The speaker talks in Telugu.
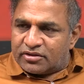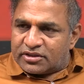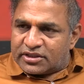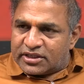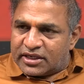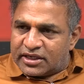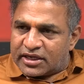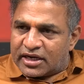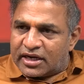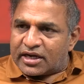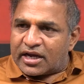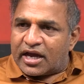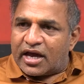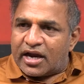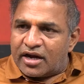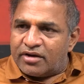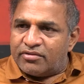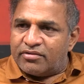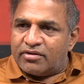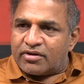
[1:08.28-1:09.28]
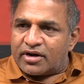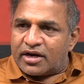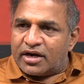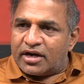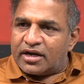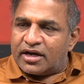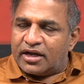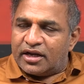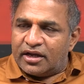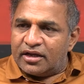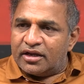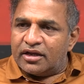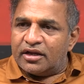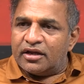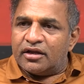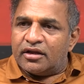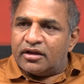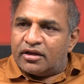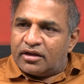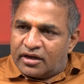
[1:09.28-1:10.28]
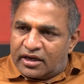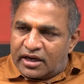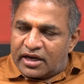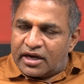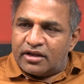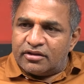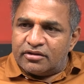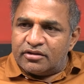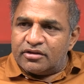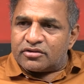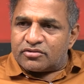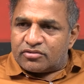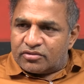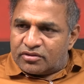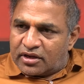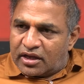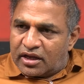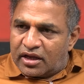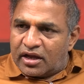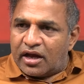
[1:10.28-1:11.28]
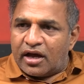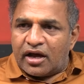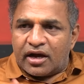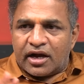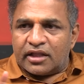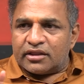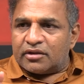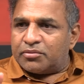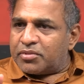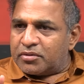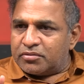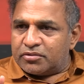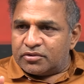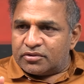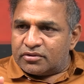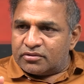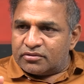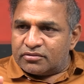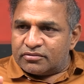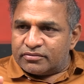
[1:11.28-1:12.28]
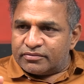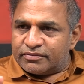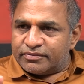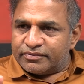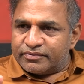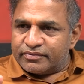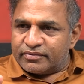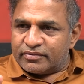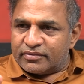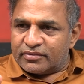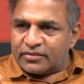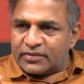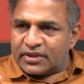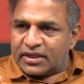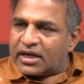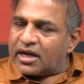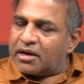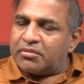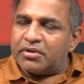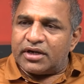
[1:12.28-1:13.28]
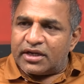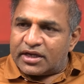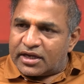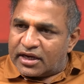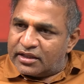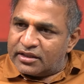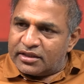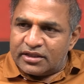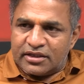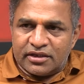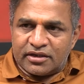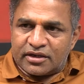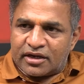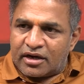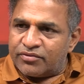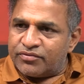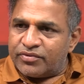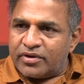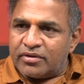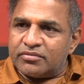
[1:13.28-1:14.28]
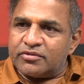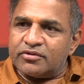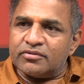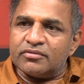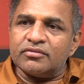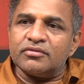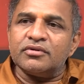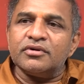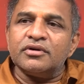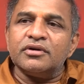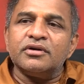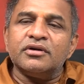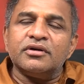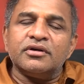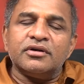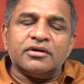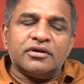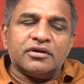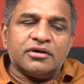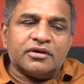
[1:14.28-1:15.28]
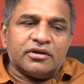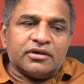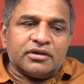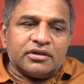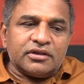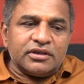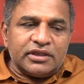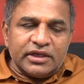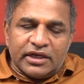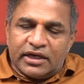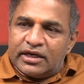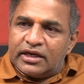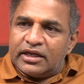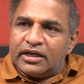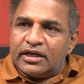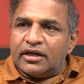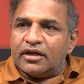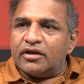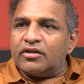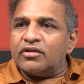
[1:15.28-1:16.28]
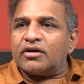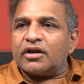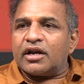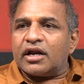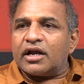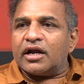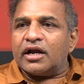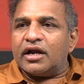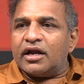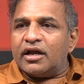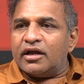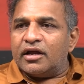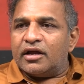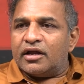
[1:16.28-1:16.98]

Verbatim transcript: కూడా చేయడానికి కారణం ఎవరంటే నిర్ణయం తీసుకున్న ఆ గత ప్రభుత్వం కాబట్టి కల్తీ కన్ఫాము దీన్ని ఏదో ఒక రకంగా